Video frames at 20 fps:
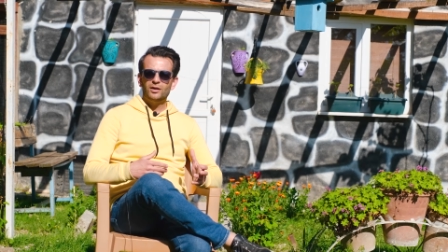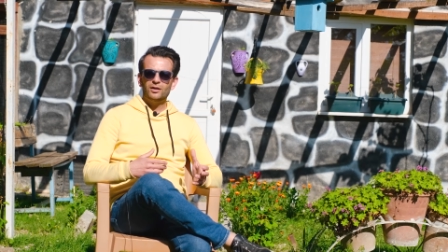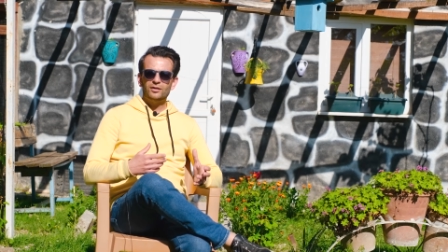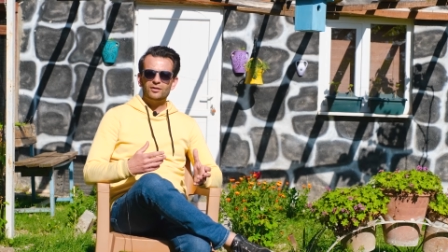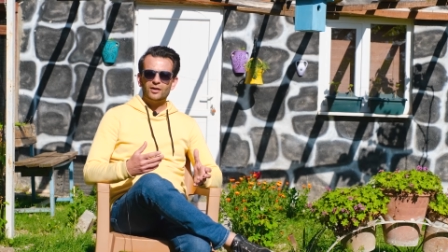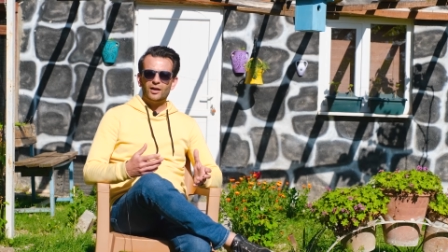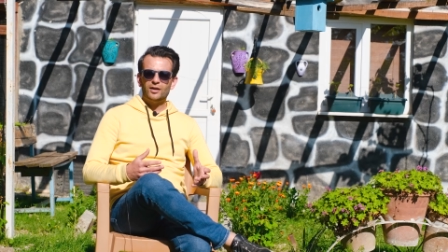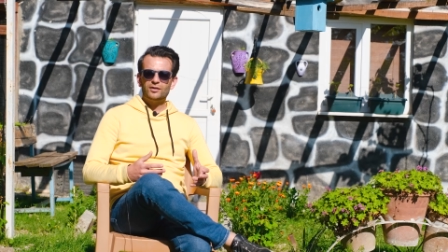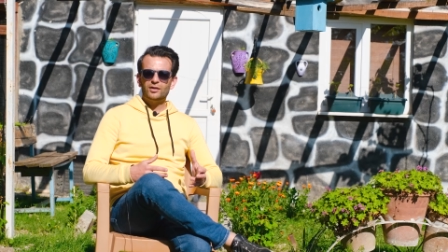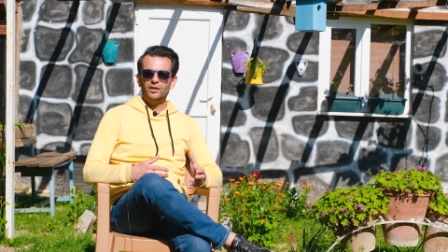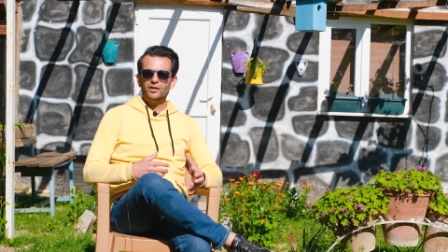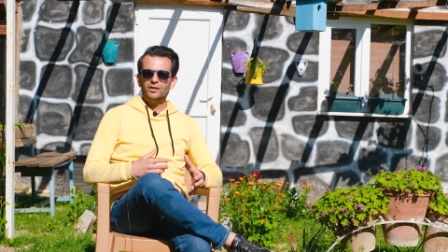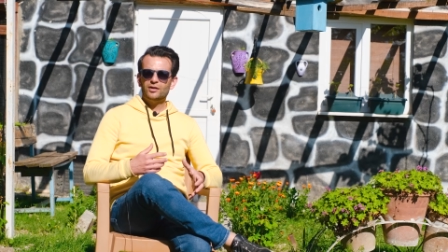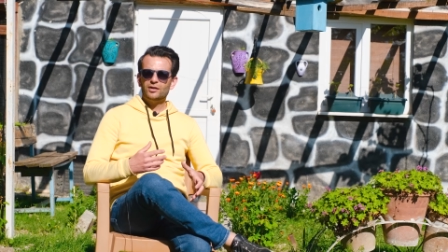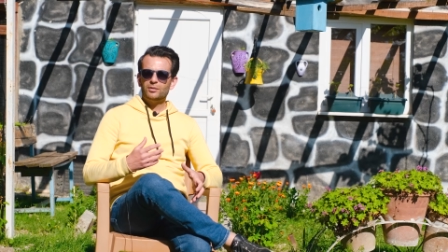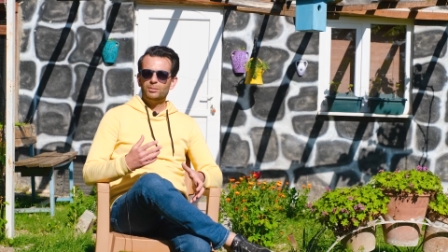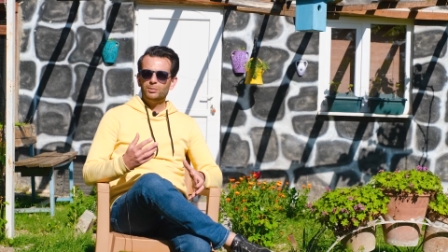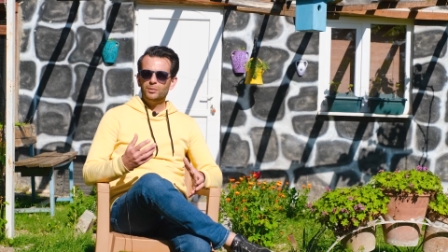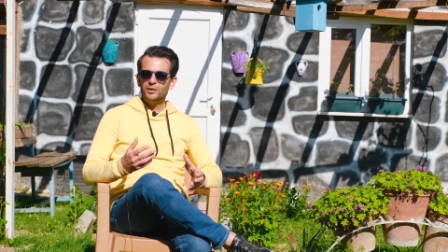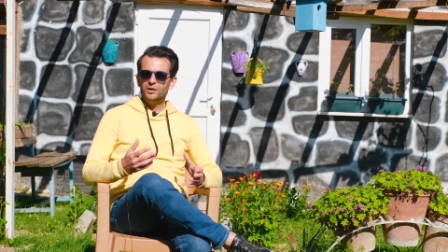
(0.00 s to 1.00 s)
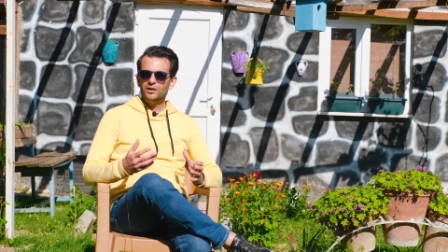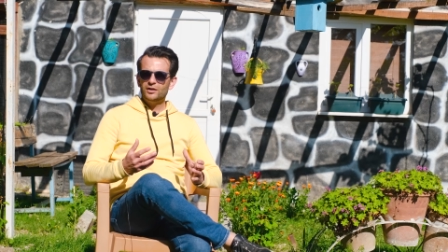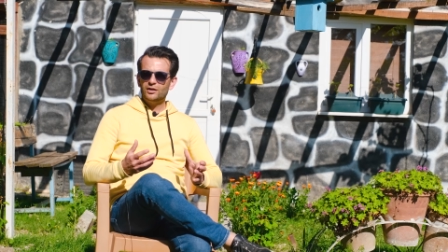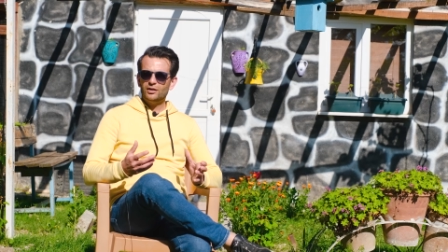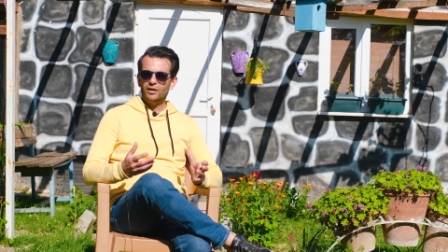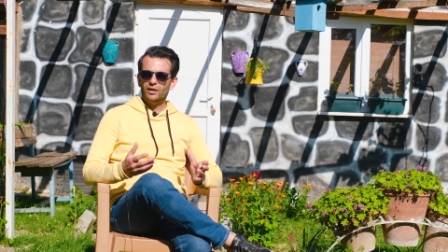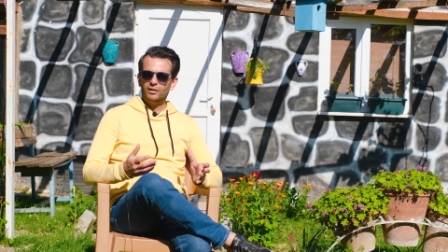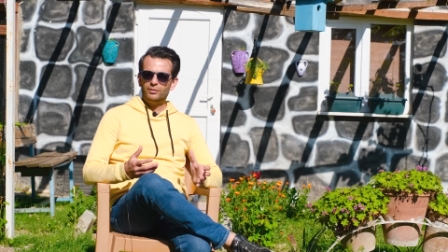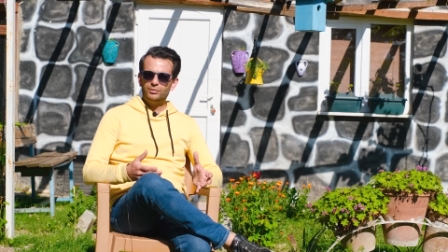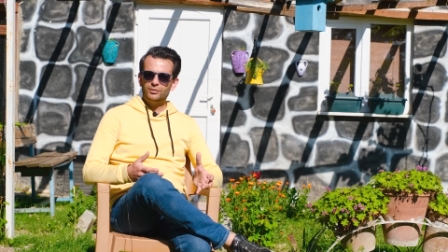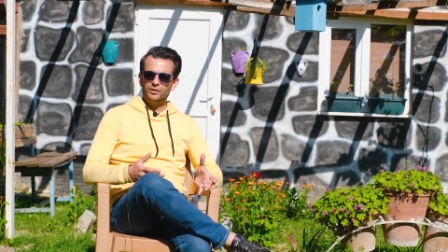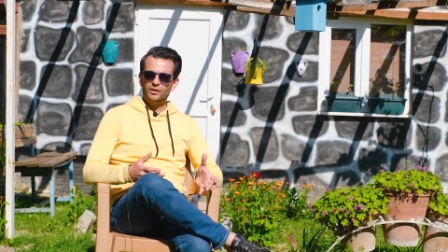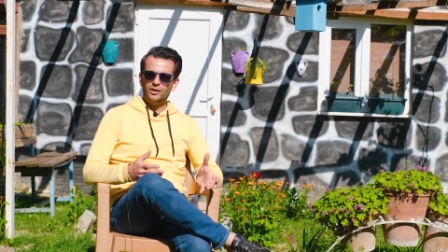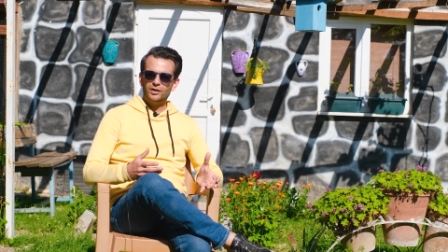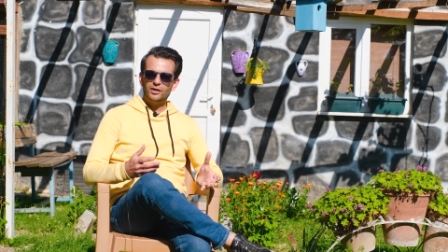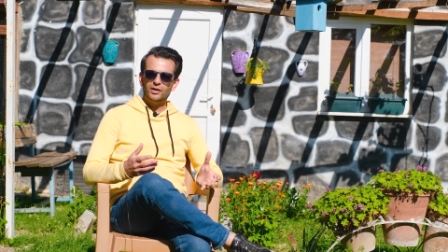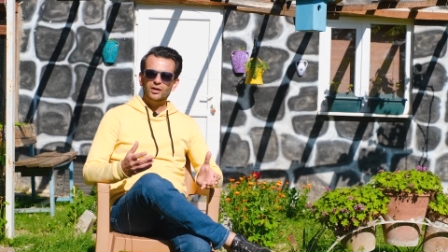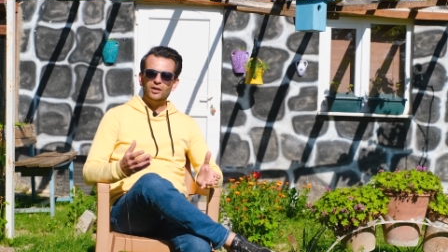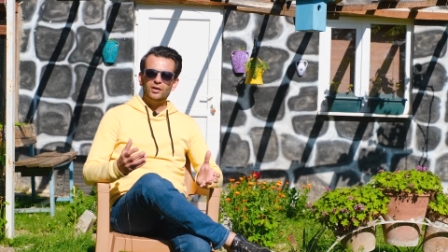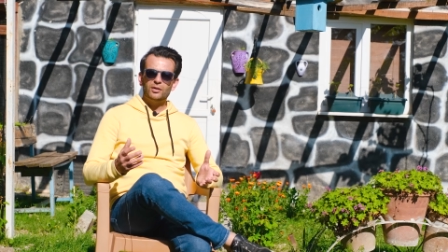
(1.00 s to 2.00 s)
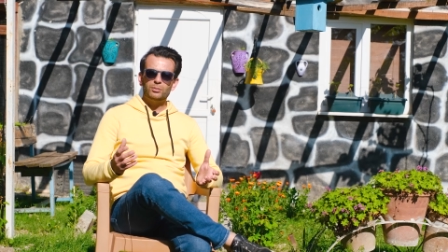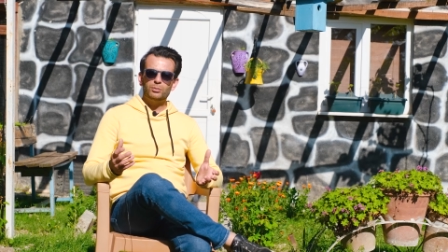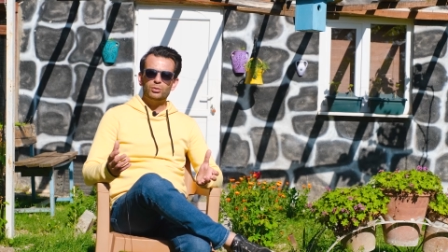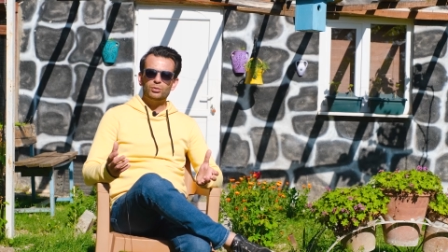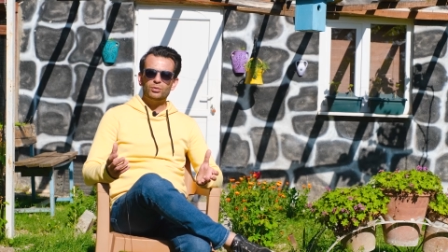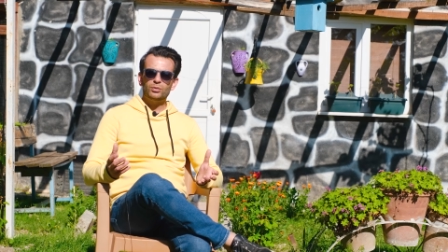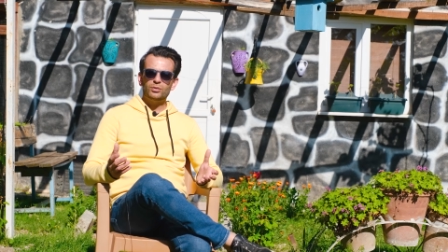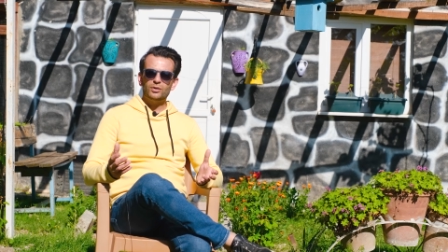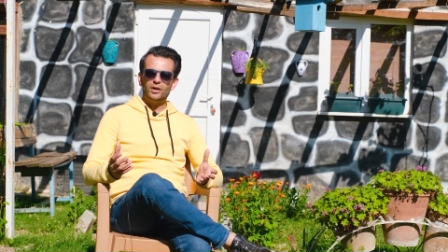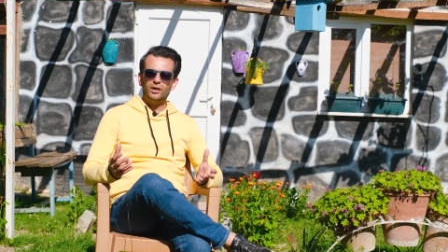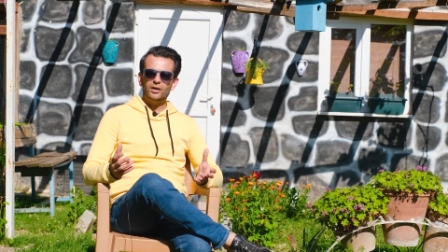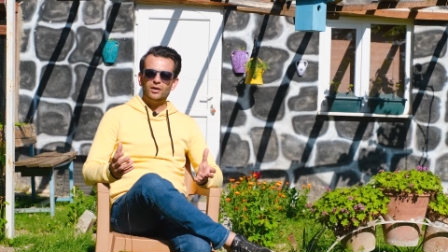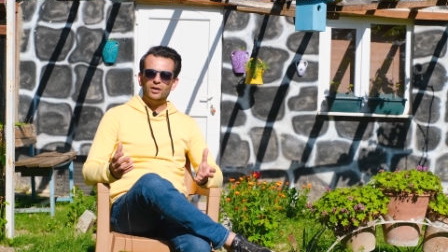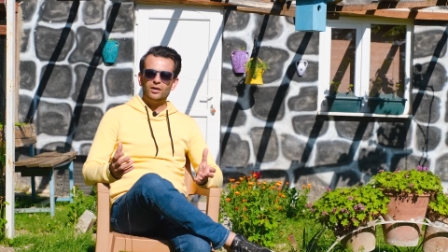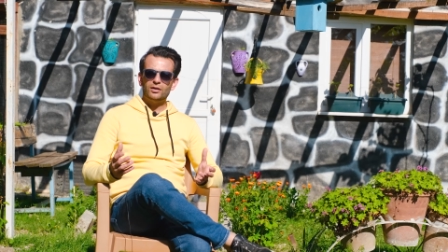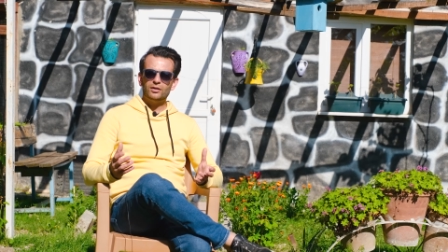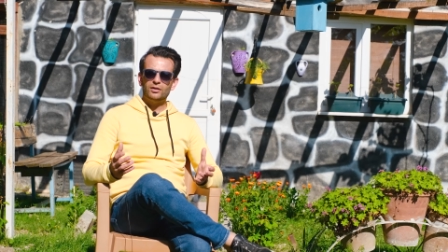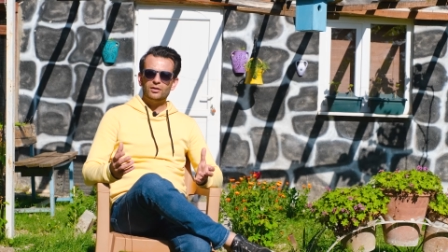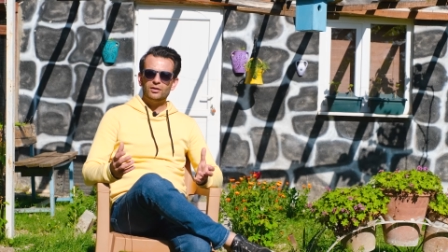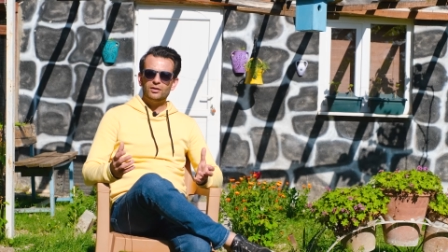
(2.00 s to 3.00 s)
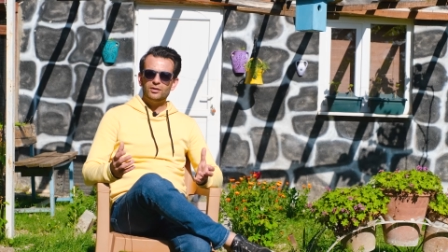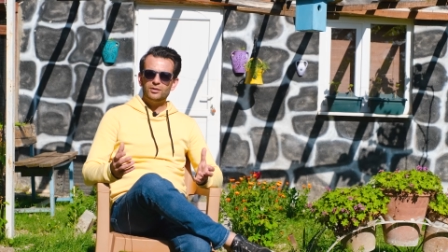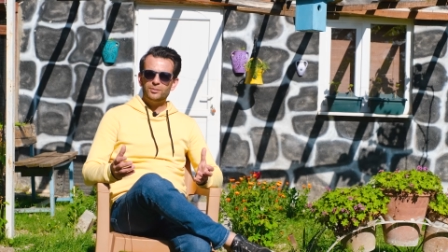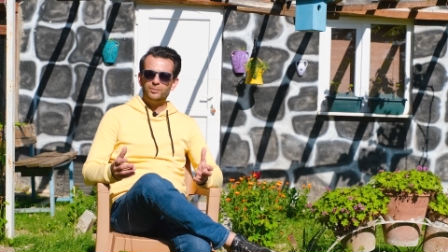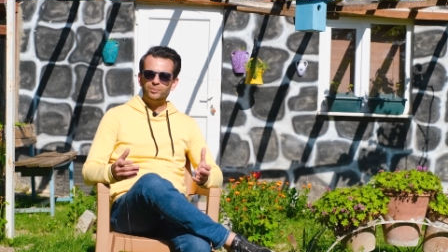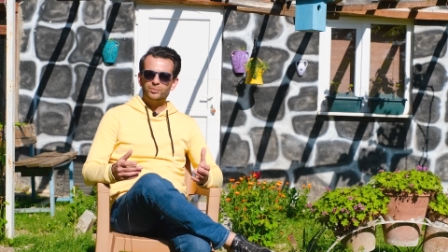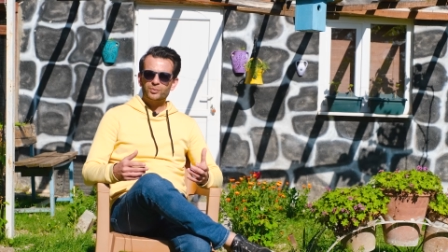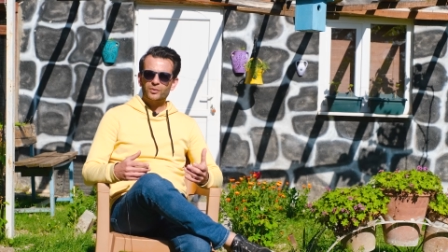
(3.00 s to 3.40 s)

Zaten ilk 1-2 hafta bununla alakalı